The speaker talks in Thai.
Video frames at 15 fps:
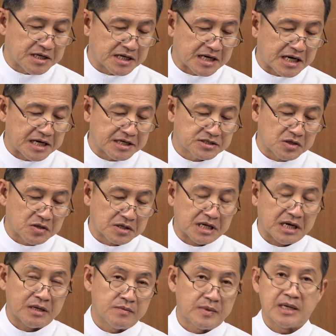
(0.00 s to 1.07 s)
หลายต่อห
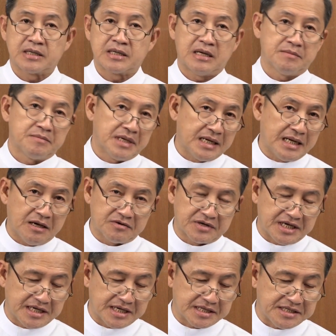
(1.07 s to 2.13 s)
ลายวาระมาแล้วใน
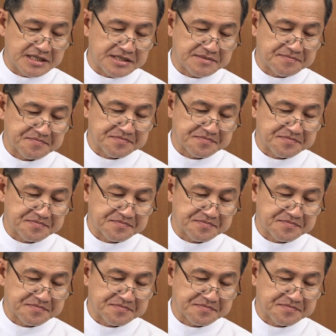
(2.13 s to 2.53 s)
อดีต